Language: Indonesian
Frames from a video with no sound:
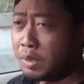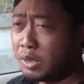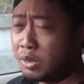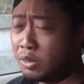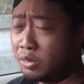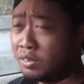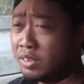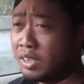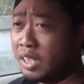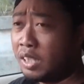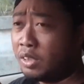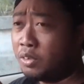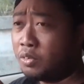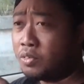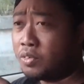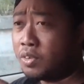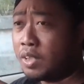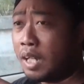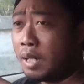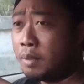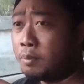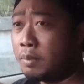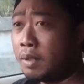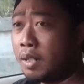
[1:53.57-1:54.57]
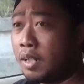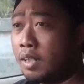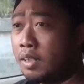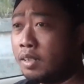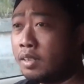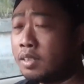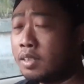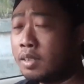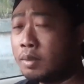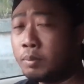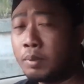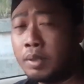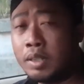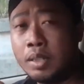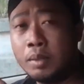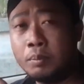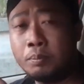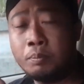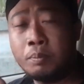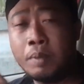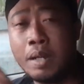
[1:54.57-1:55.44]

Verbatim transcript: bentuknya itu sama seperti